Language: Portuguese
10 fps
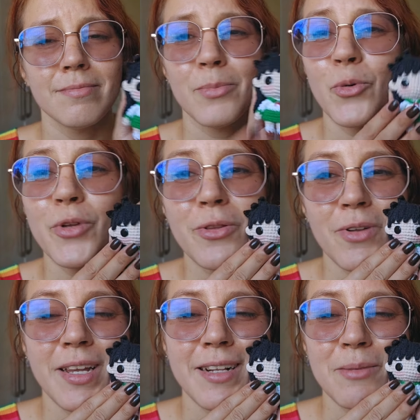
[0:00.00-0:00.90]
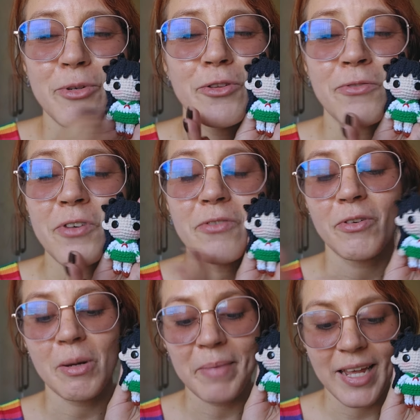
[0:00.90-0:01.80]
Muito linda, muito
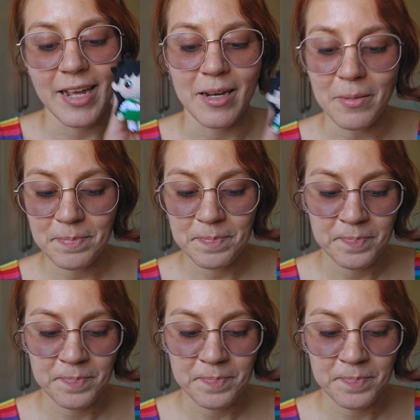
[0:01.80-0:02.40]
fofa, eu amei ela.